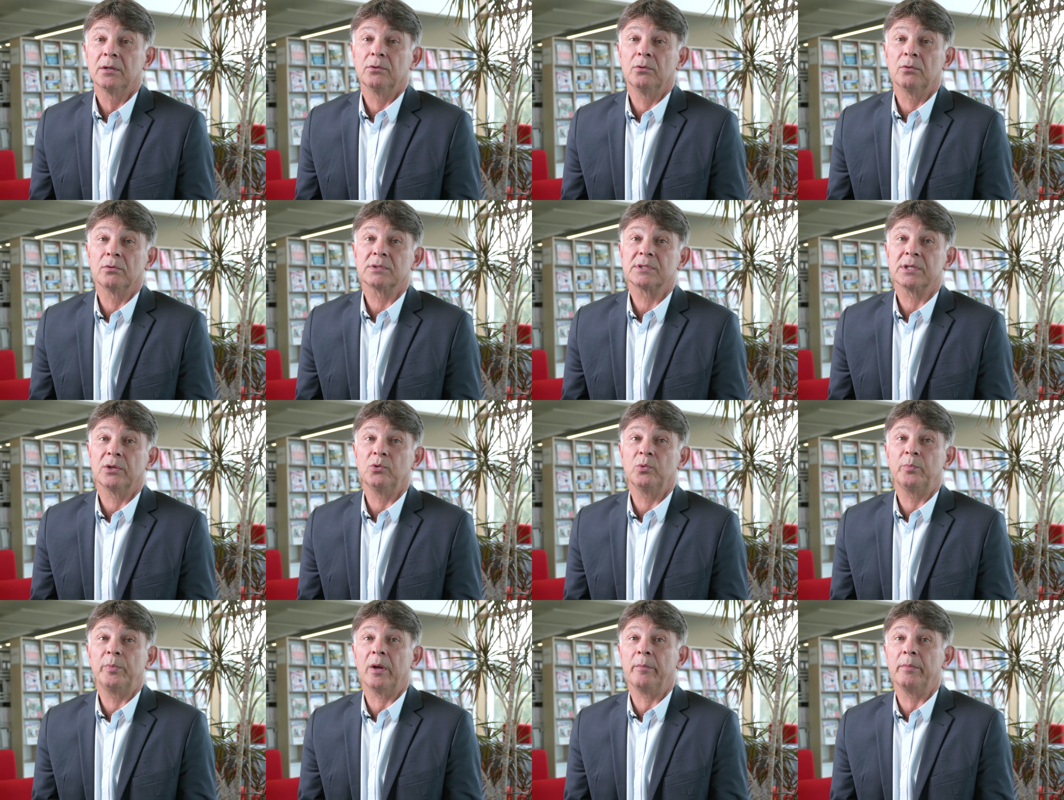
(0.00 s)
Donc, ça
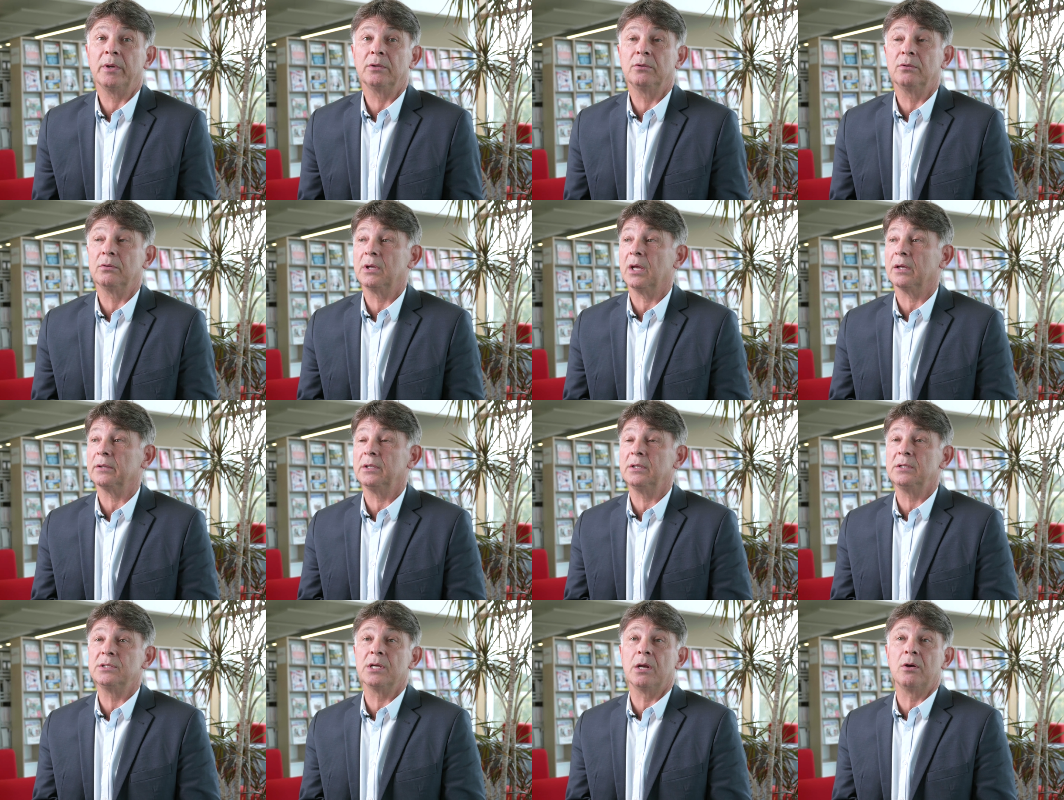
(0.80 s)
nous permet de
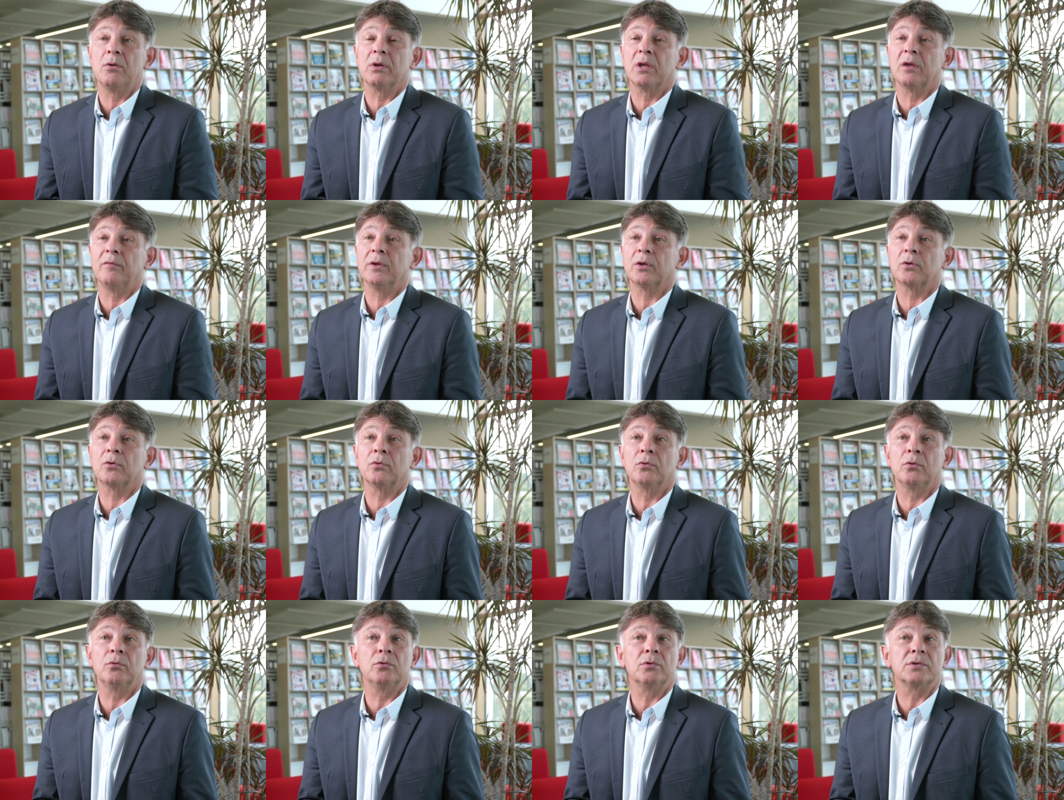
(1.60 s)
garder le dialogue avec
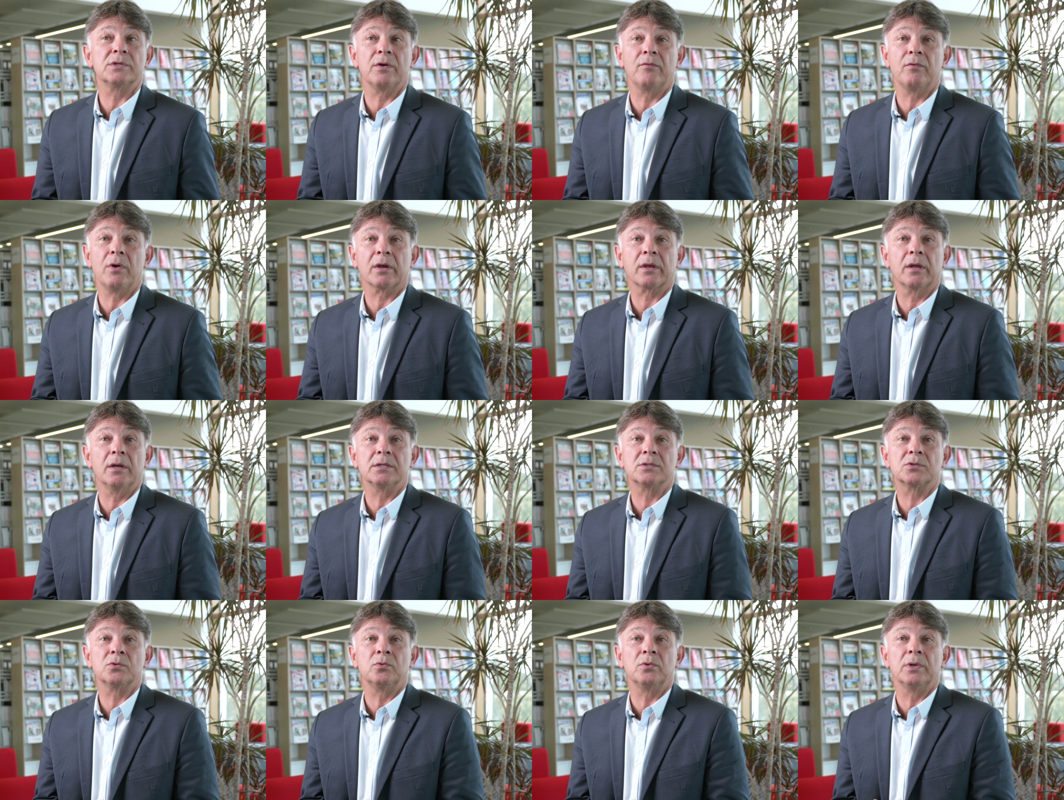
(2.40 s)
eux, de savoir
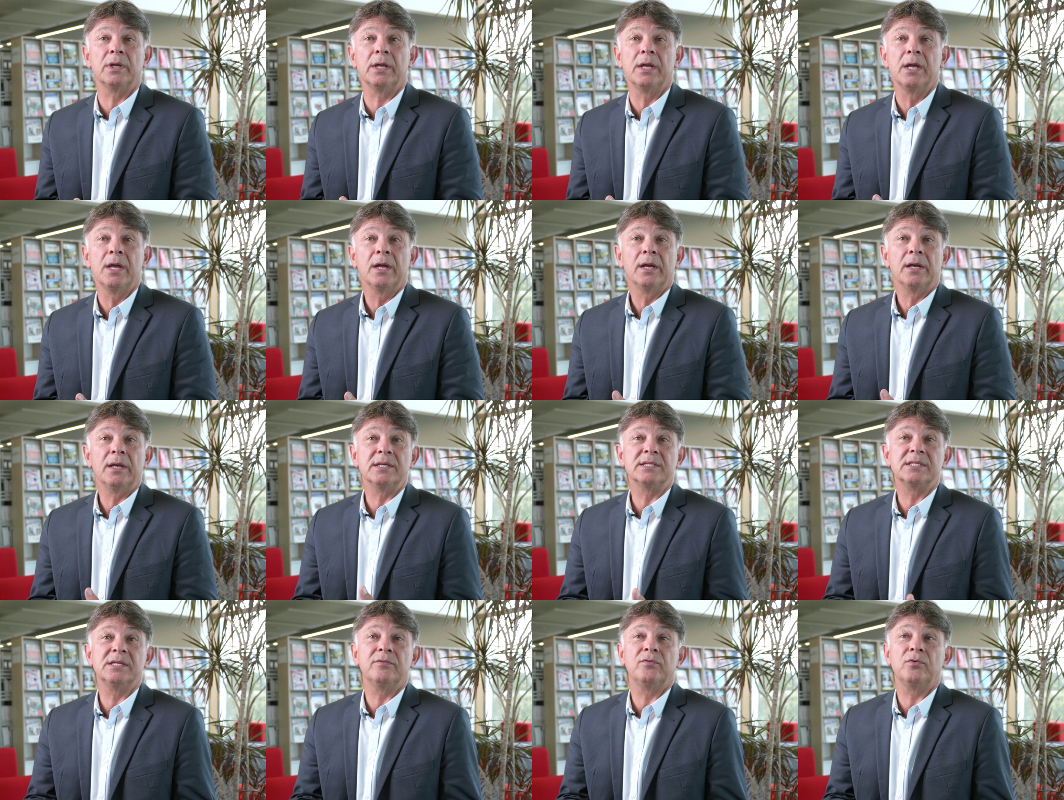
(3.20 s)
quelles sont les,
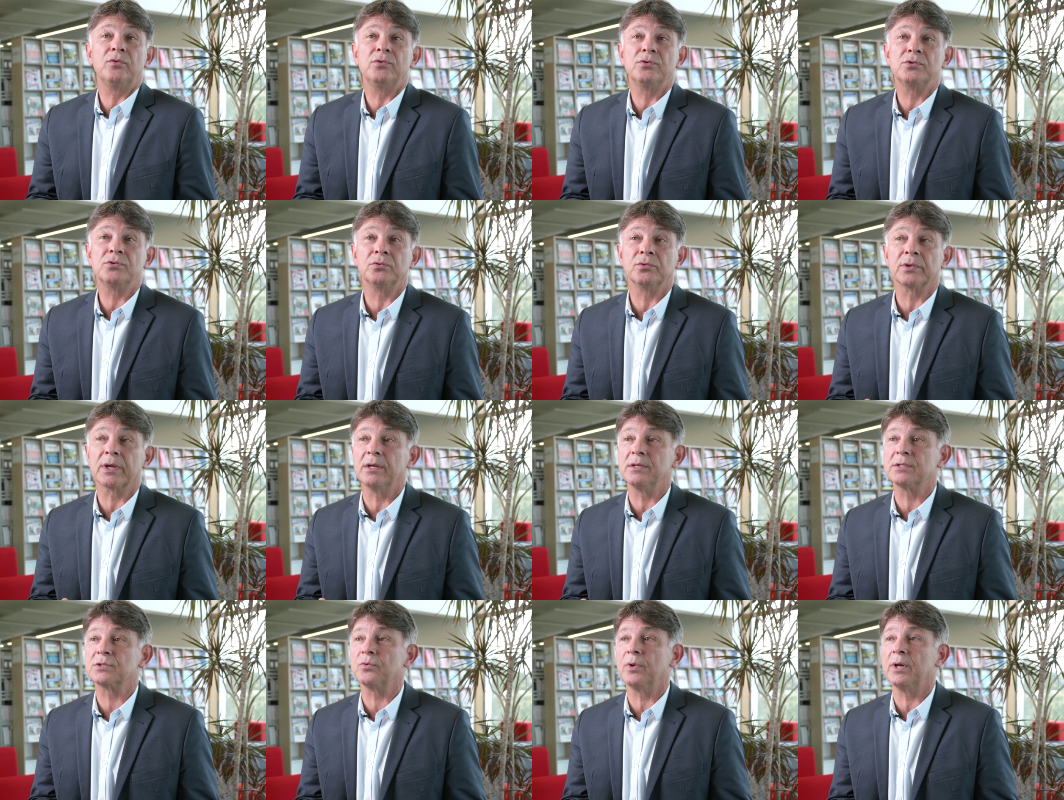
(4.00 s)
les évolutions
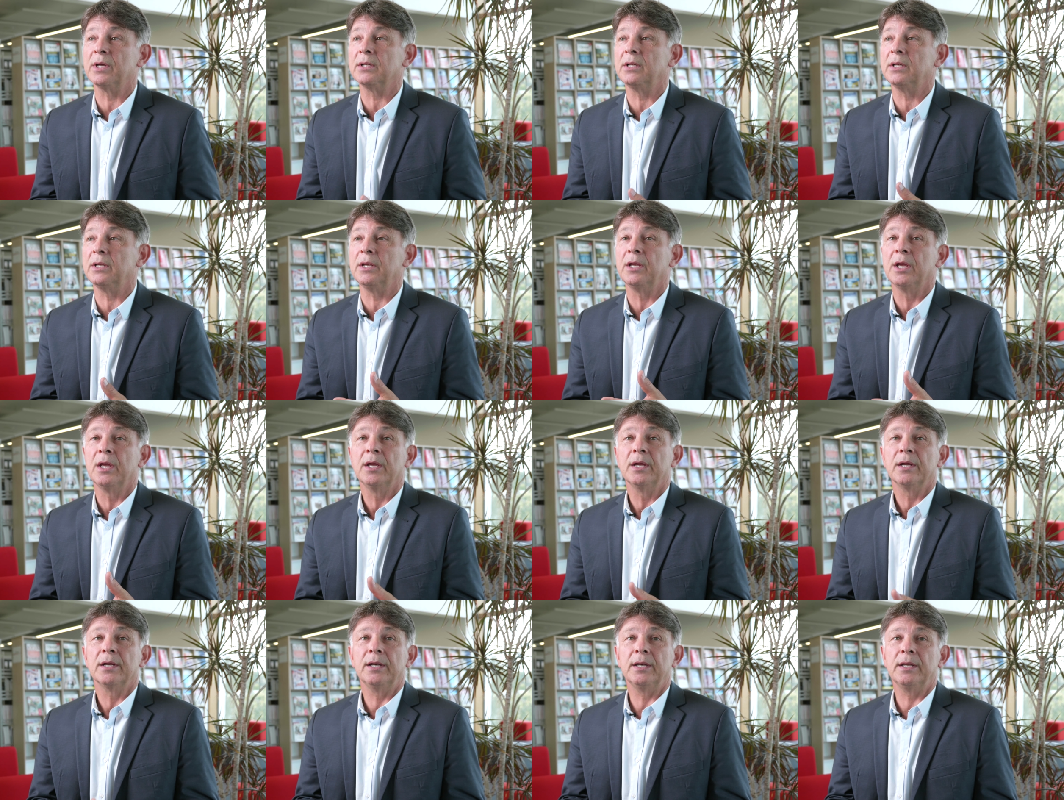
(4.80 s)
qu'elles souhaitent, les,
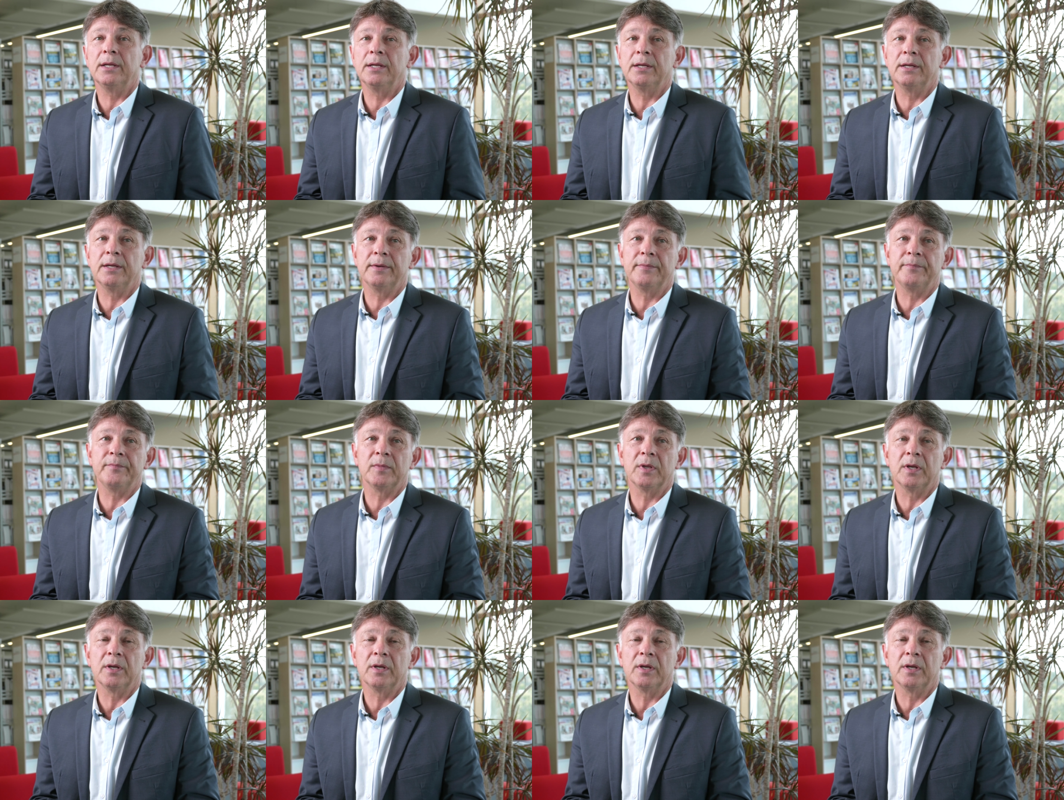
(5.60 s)
les,